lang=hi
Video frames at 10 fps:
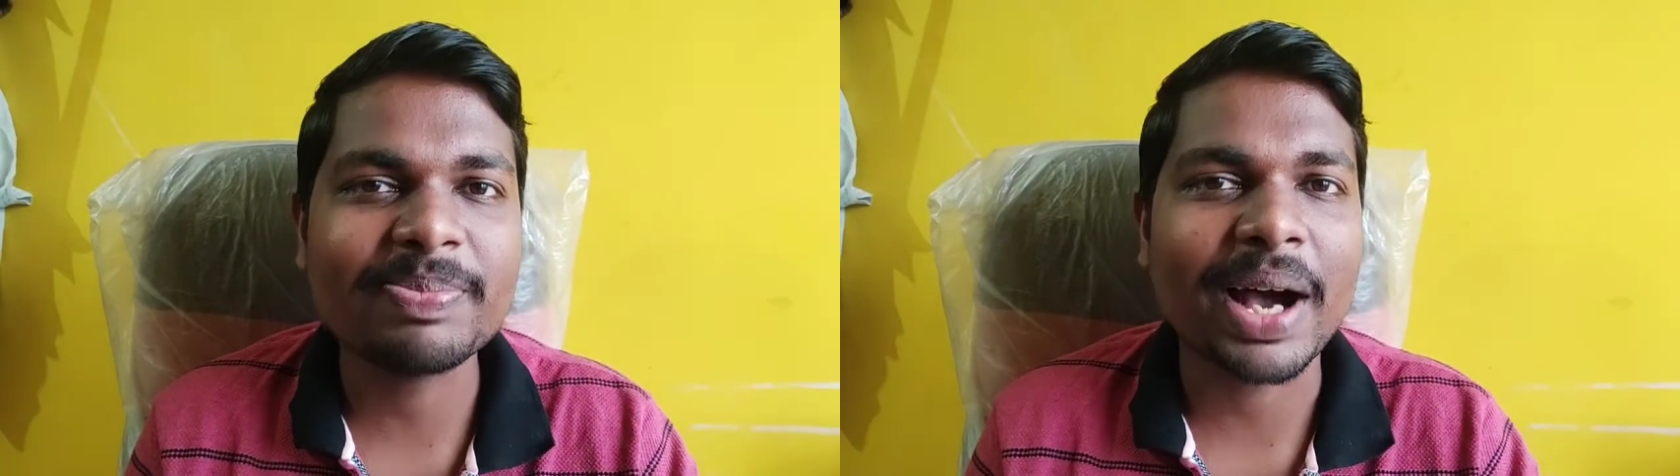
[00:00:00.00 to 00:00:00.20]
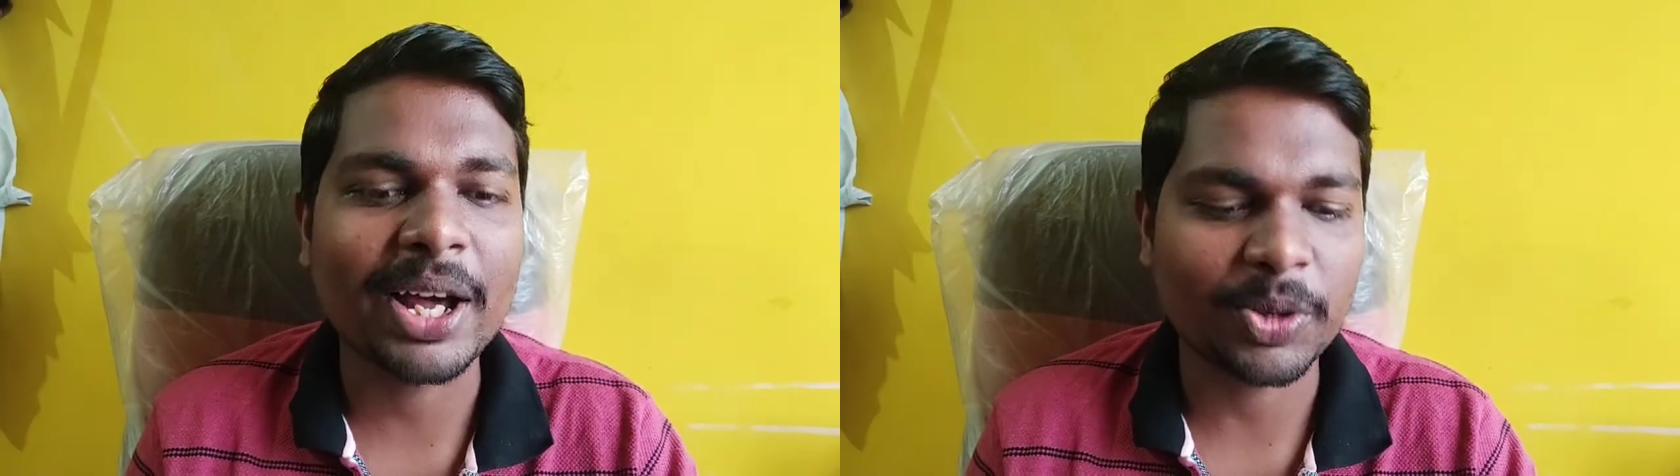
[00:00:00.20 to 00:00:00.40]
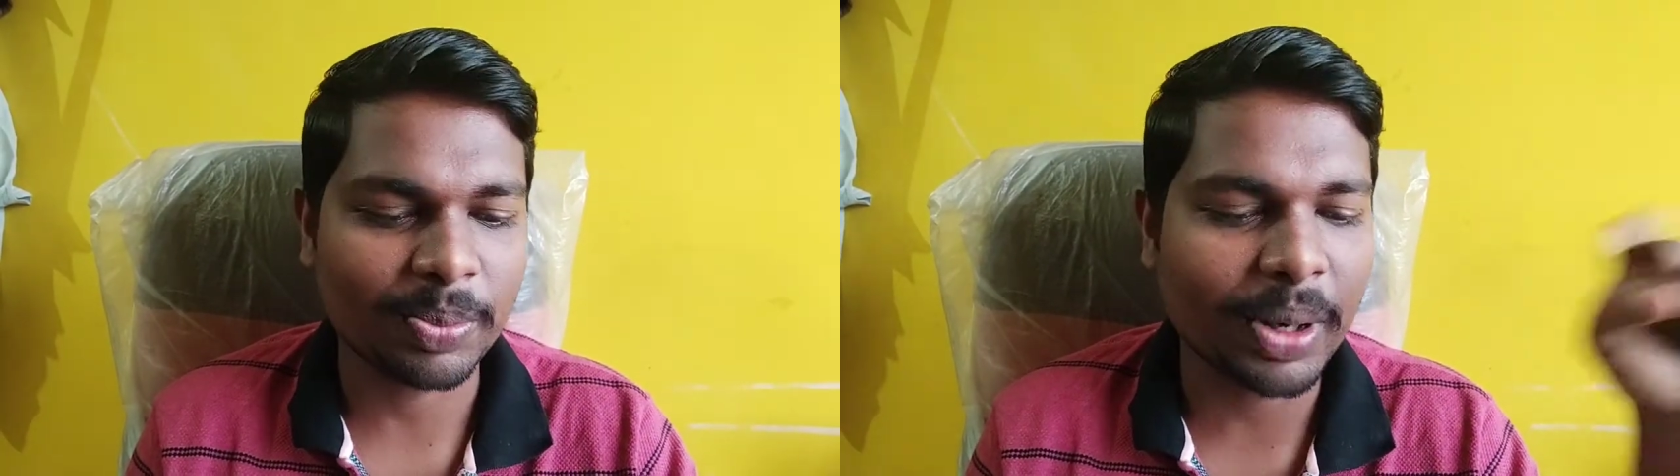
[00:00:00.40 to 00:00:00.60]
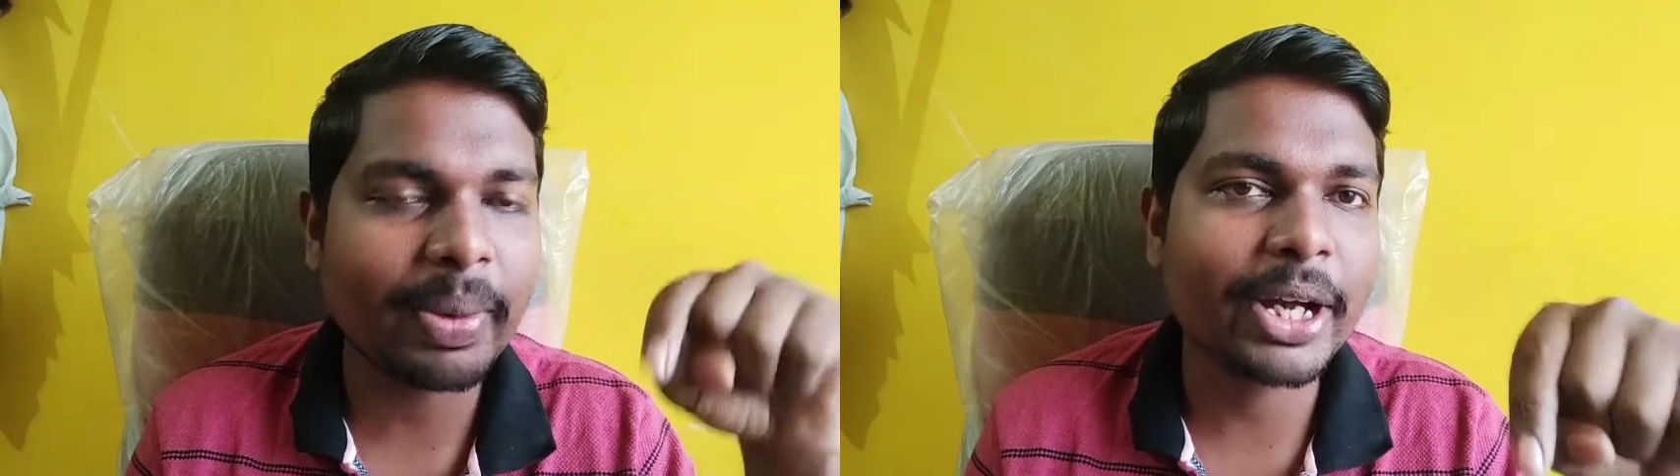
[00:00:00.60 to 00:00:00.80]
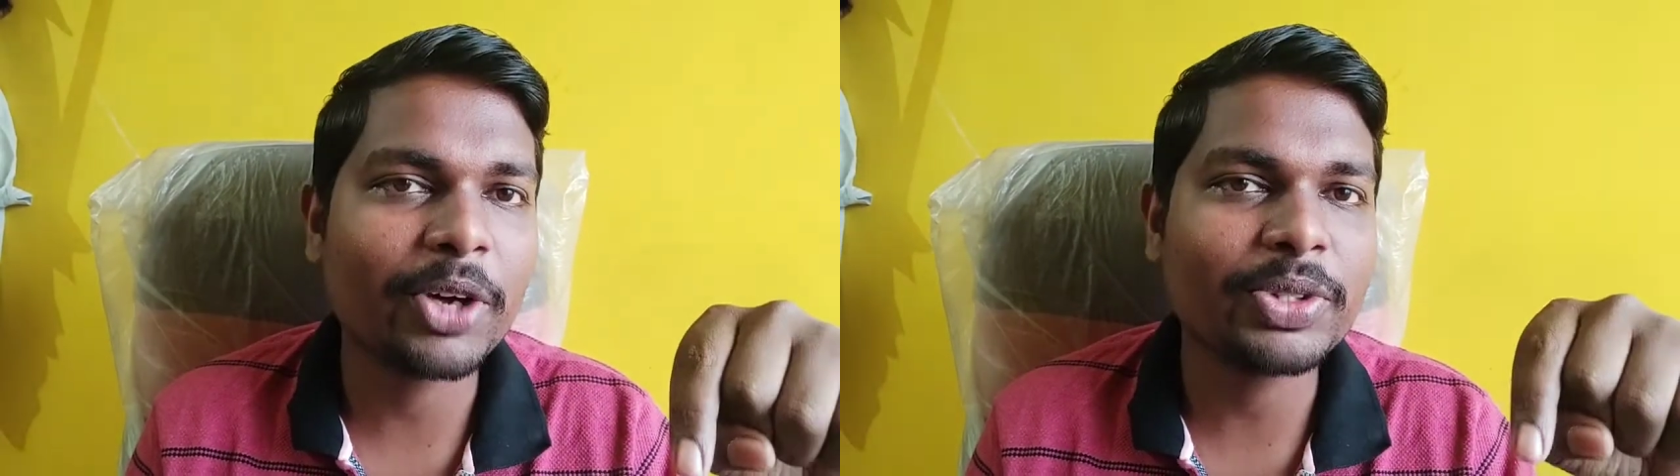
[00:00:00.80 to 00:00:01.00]
बाहर और मैं
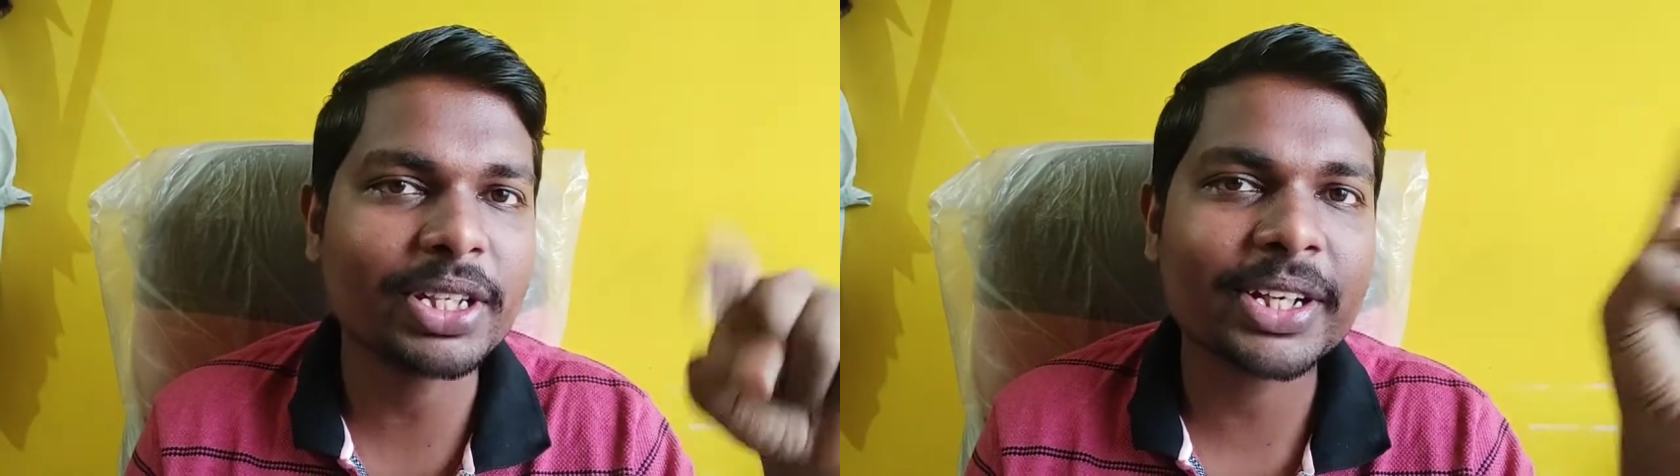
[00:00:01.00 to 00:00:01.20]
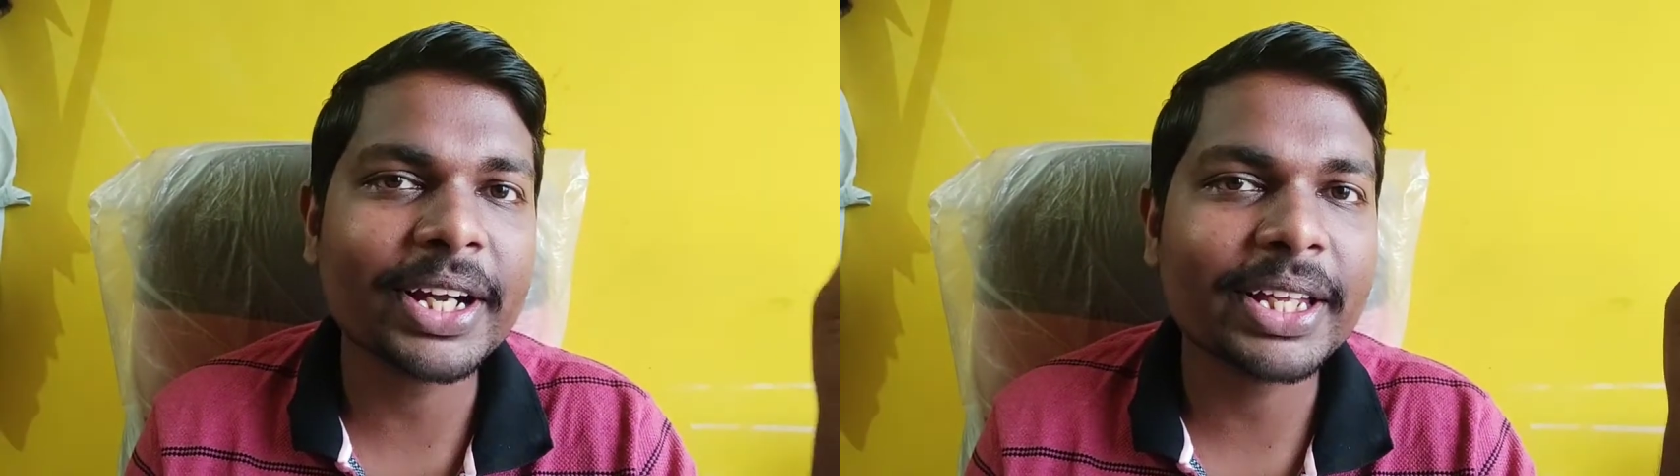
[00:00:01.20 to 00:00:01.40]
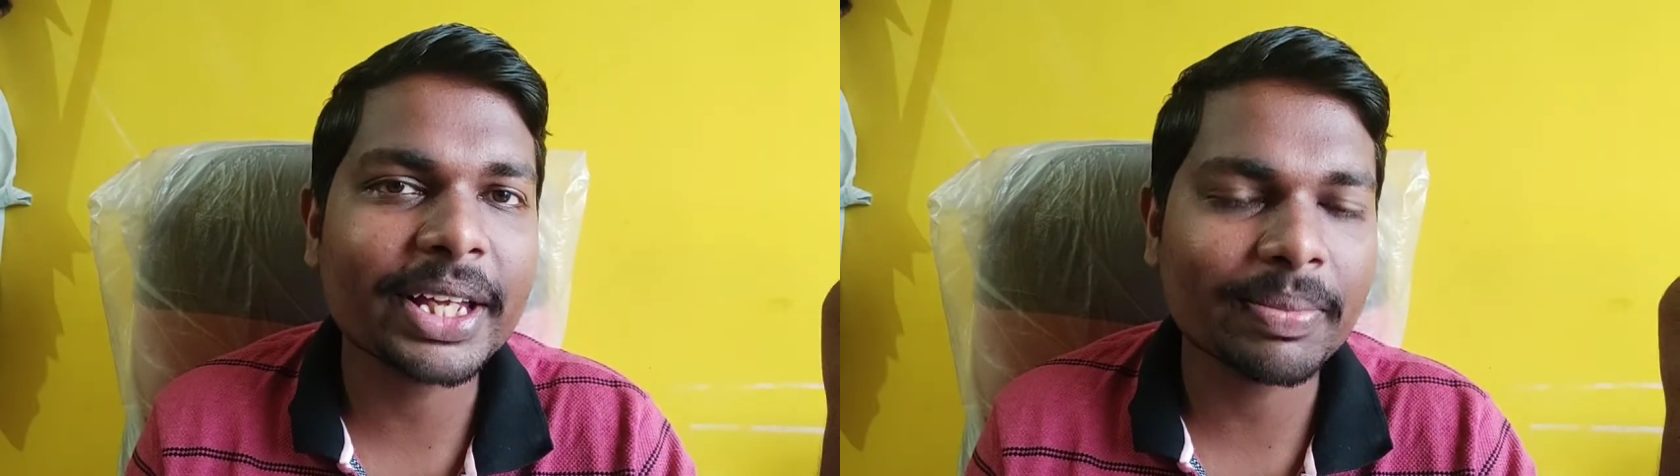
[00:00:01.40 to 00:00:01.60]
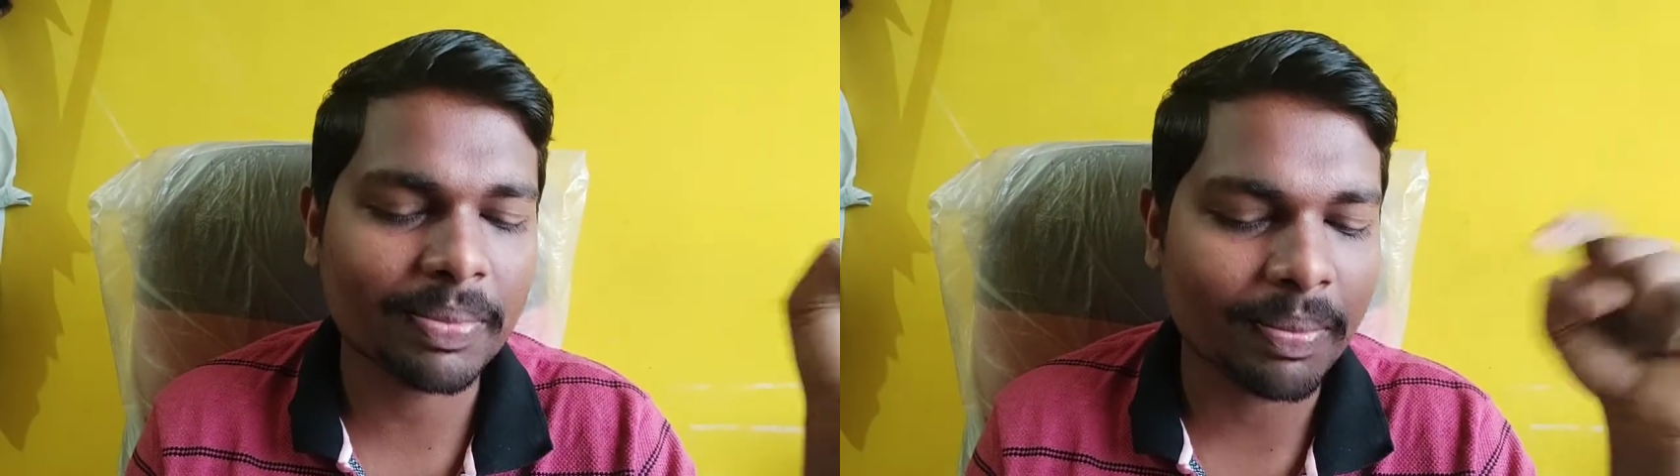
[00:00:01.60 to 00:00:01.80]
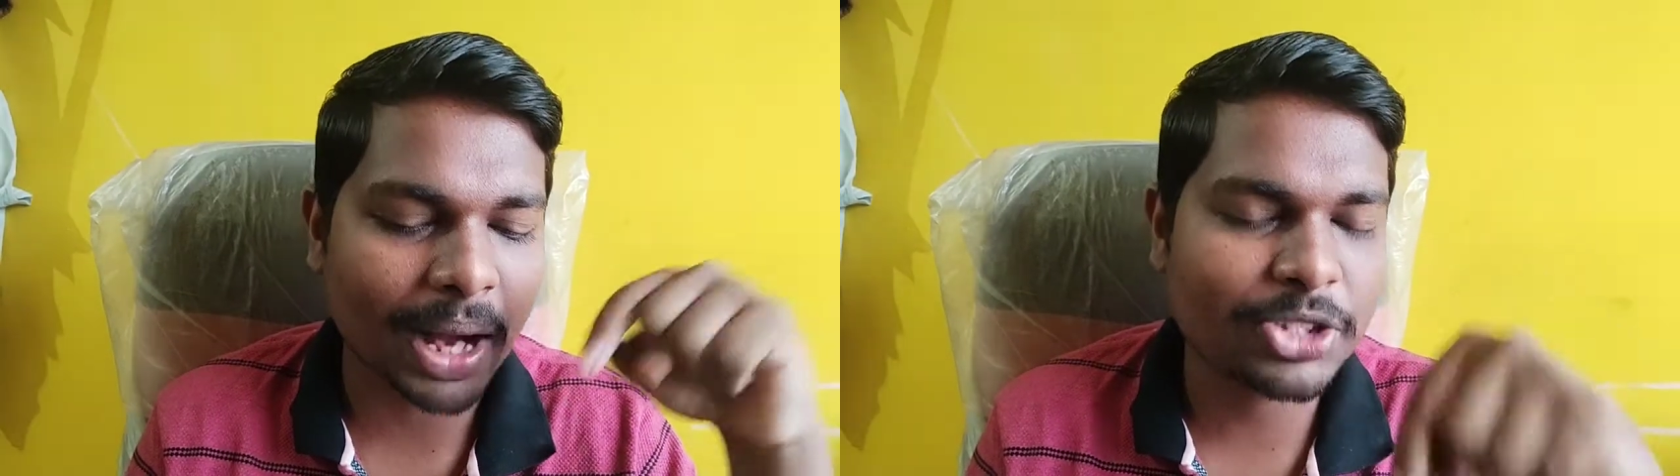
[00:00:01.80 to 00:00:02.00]
बैठा हूँ जस्ट खिड़की के
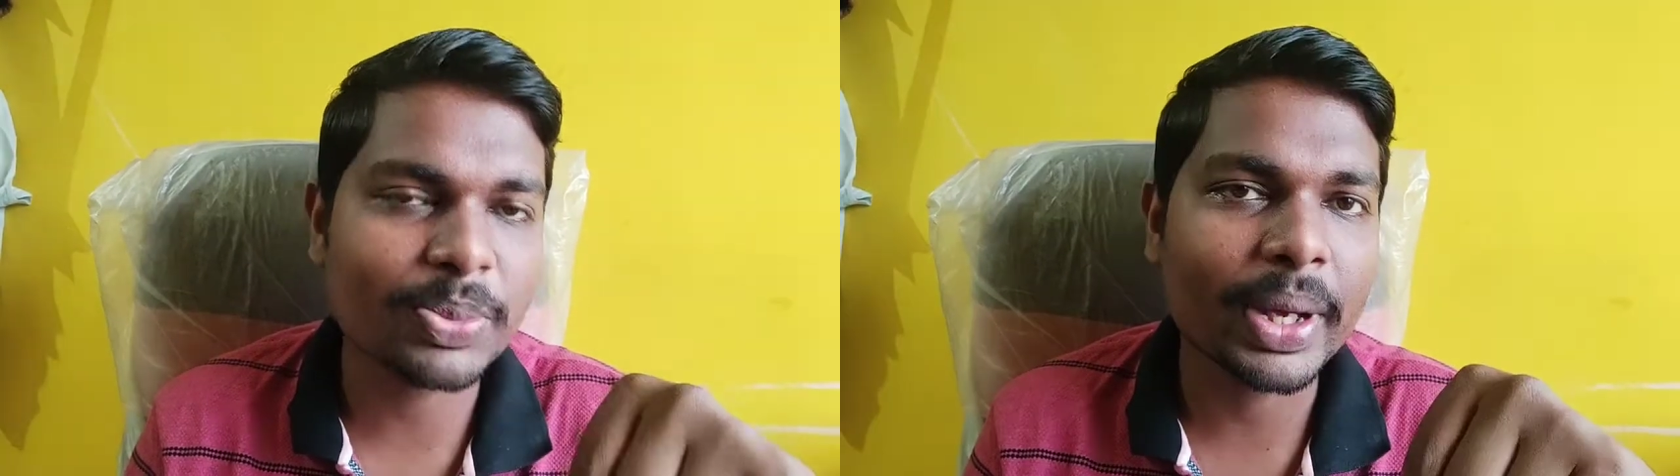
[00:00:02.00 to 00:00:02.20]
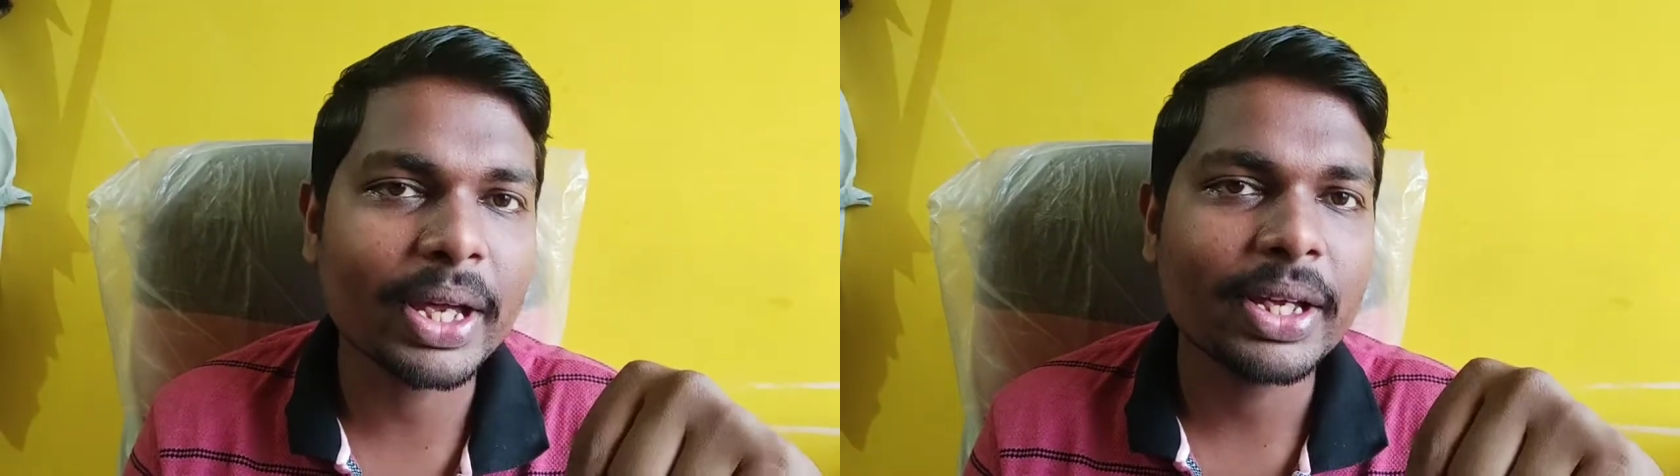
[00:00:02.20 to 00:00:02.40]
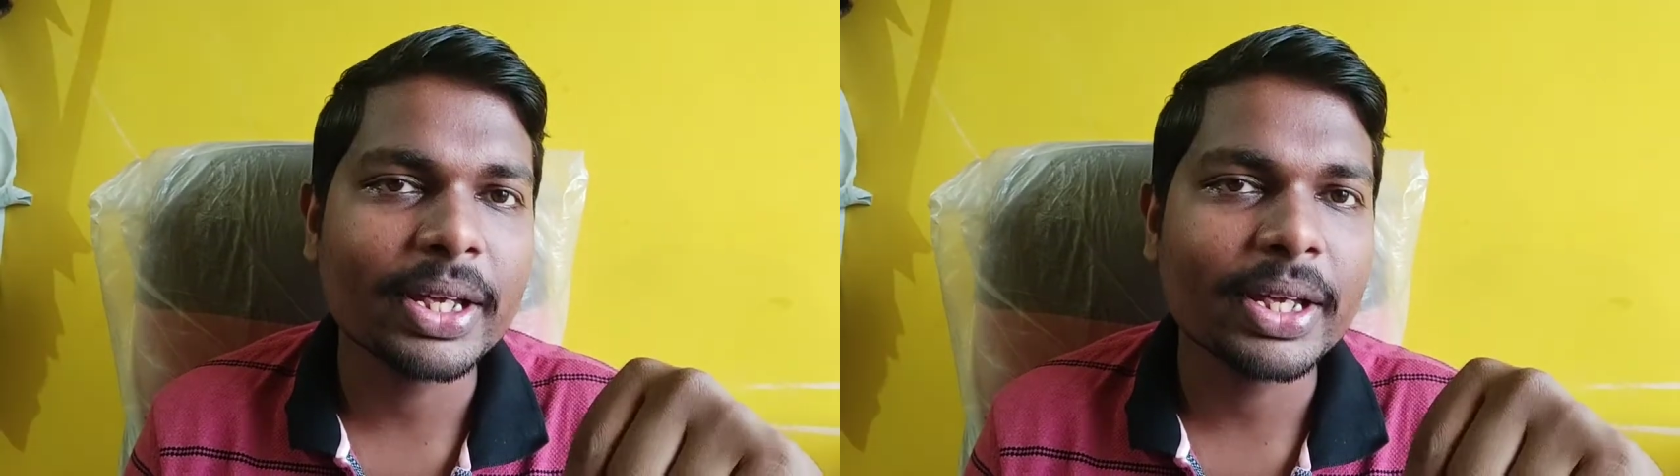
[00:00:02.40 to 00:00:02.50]
बाजू में